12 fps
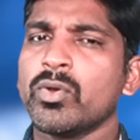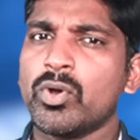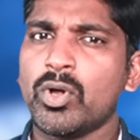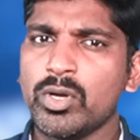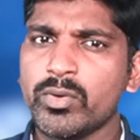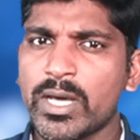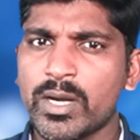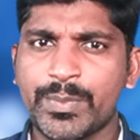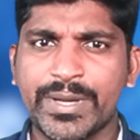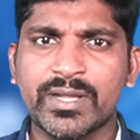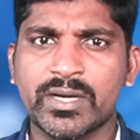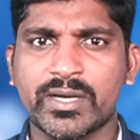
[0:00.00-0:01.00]
கோல்டு வார்
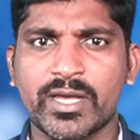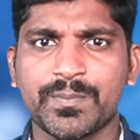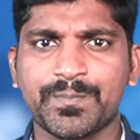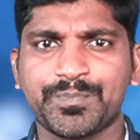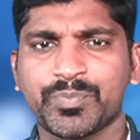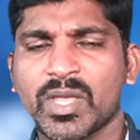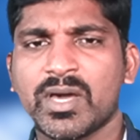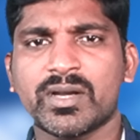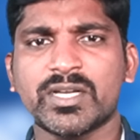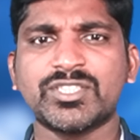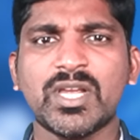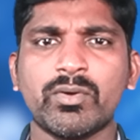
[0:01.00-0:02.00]
அப்படிங்கிற டைம்
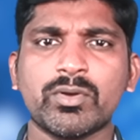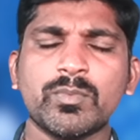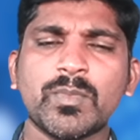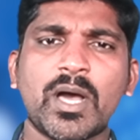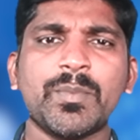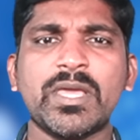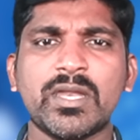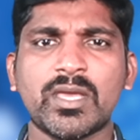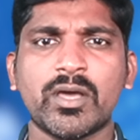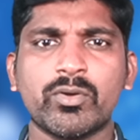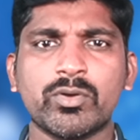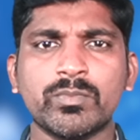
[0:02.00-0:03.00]
ரஷ்யாவுக்கும்
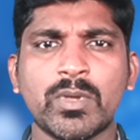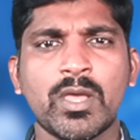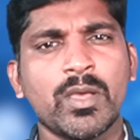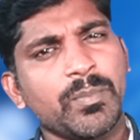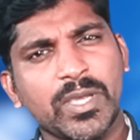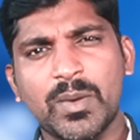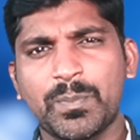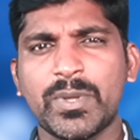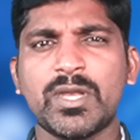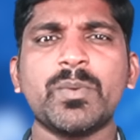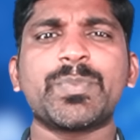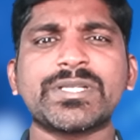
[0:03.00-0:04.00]
அமெரிக்காவுக்கும்
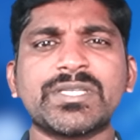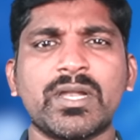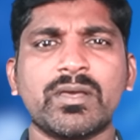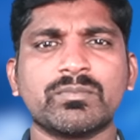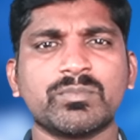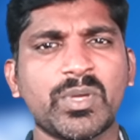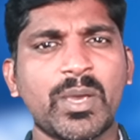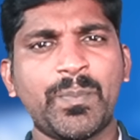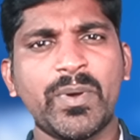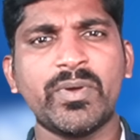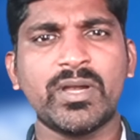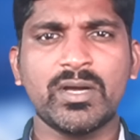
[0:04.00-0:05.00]
மிகப்பெரிய பிரச்சனை
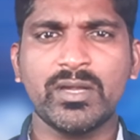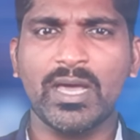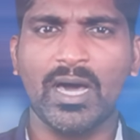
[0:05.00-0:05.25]
எப்போ வேணாலும்